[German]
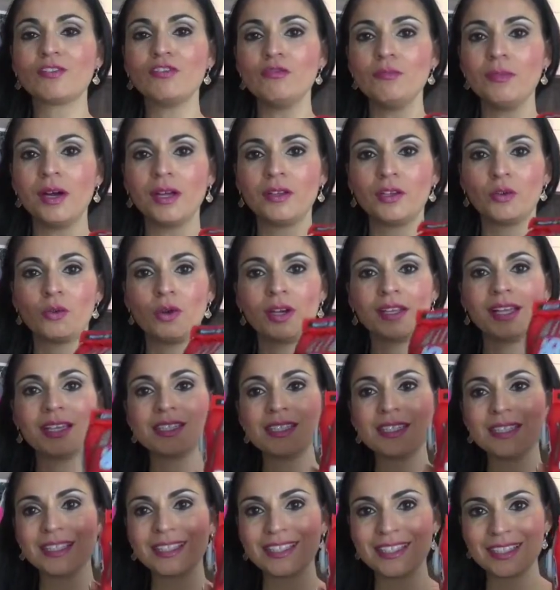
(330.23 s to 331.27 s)
guck mal Noah, das
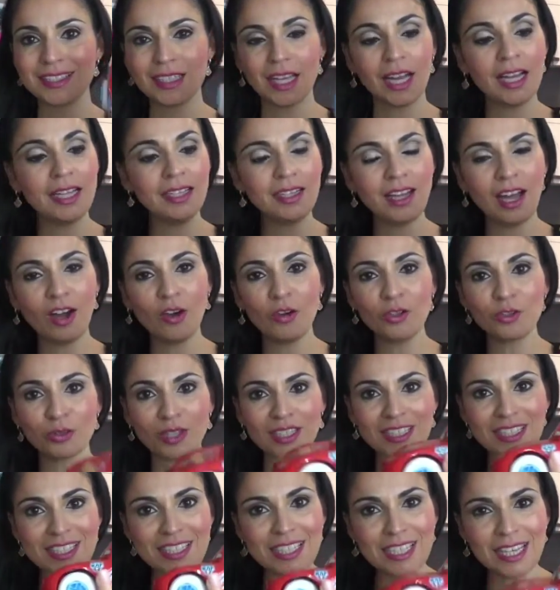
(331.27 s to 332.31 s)
ist jetzt dein Auto,
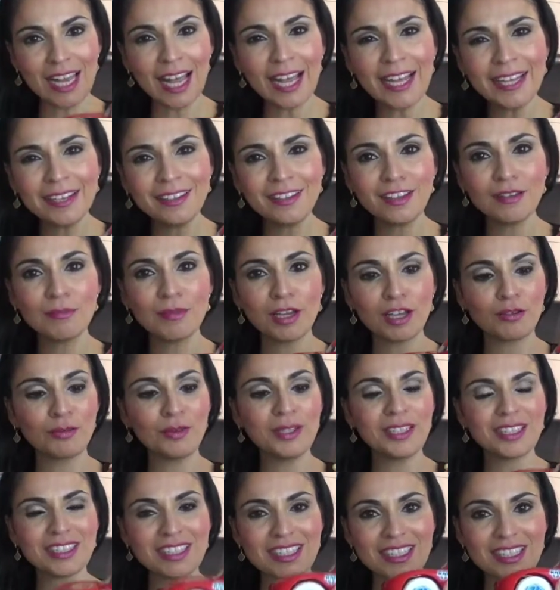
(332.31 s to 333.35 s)
das ist Lightning
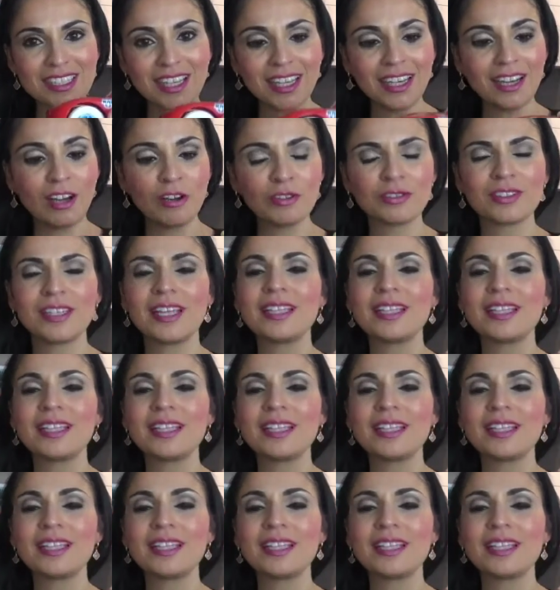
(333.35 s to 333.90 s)
McQueen, das ist dein Auto.